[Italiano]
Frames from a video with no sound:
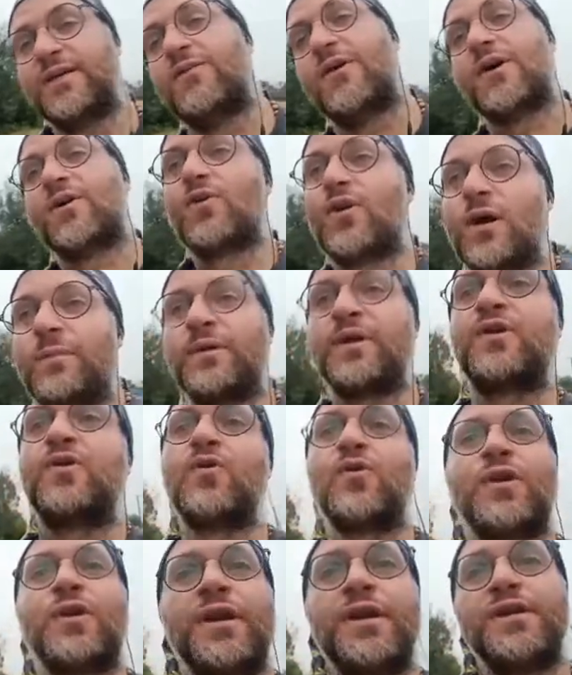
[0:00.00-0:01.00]
che devo ancora
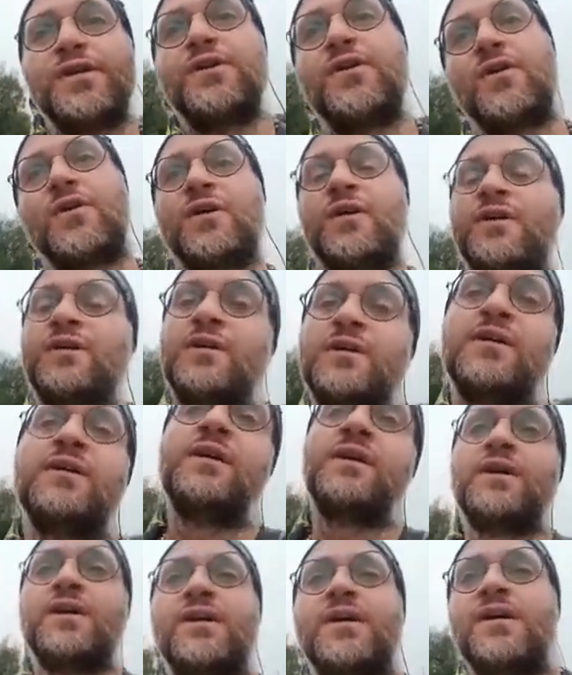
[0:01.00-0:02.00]
percorrere io
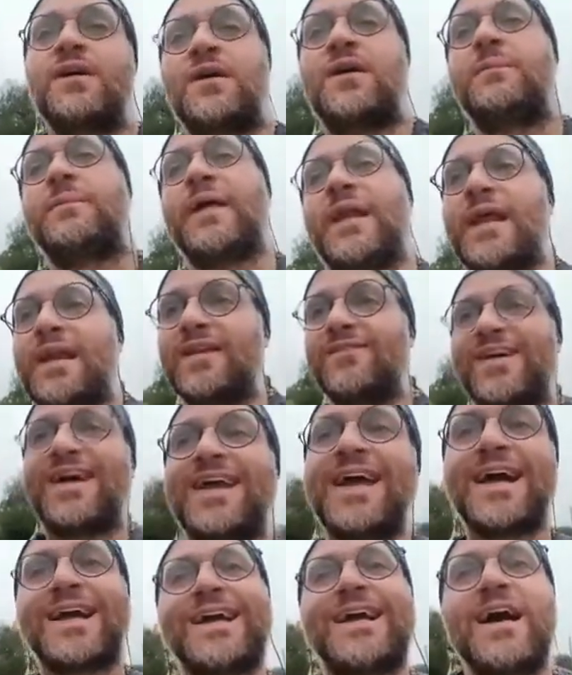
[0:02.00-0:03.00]
per
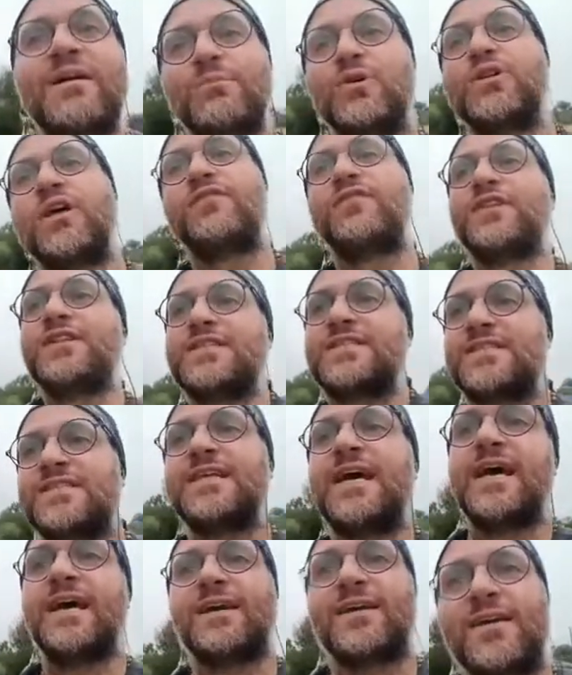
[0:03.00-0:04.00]
arrivare a Cabo de
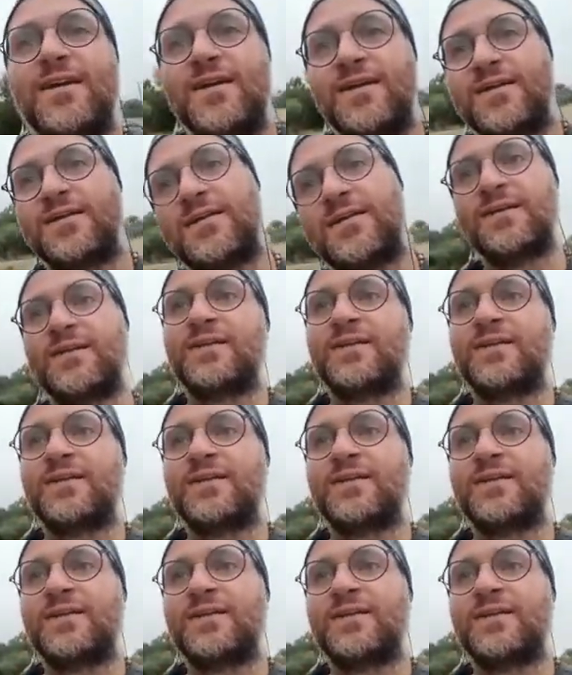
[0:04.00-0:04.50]
Finisterre.